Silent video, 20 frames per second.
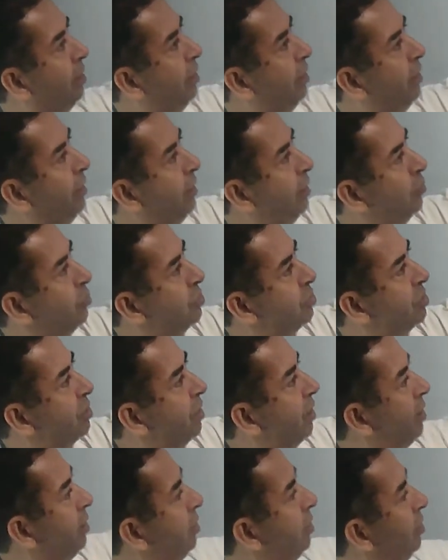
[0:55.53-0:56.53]
eu
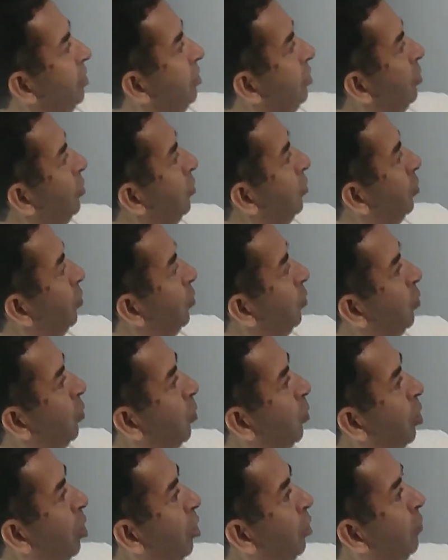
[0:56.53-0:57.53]
usei
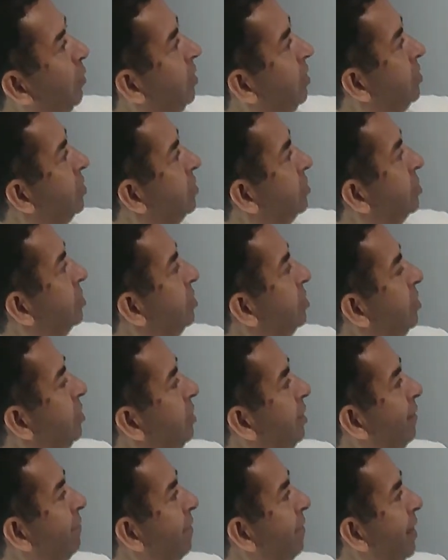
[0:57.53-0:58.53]
o always
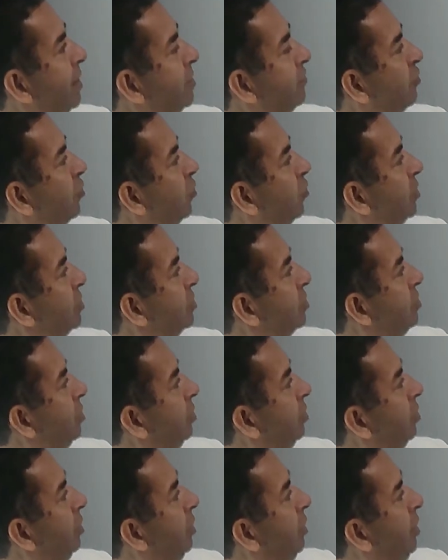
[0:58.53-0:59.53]
e a frase ficou assim,
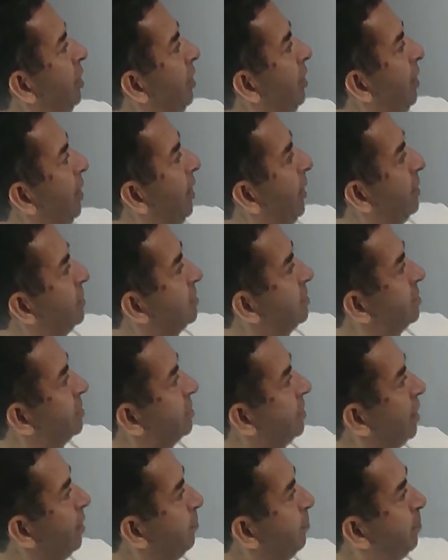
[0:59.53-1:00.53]
ó. É
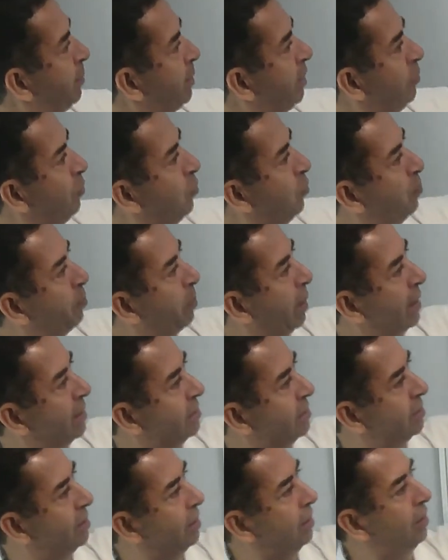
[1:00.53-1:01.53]
sempre um
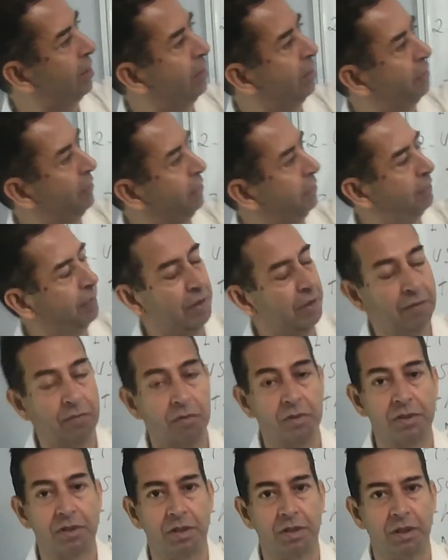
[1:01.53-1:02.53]
prazer ver
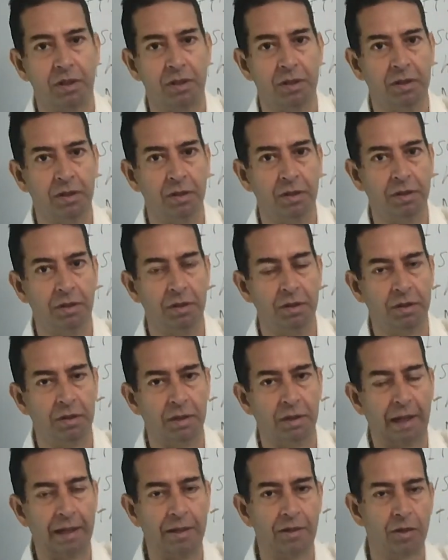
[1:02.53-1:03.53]
você.
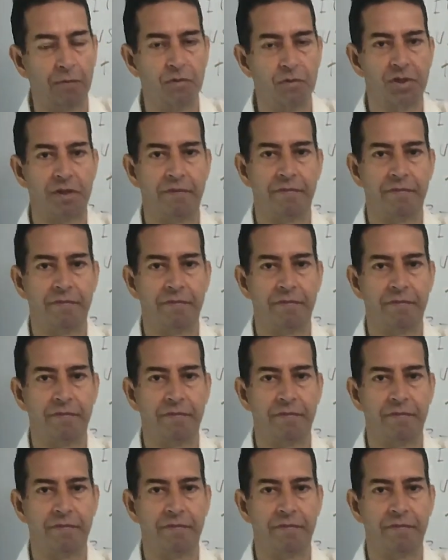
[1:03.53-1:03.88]
Tá? Então você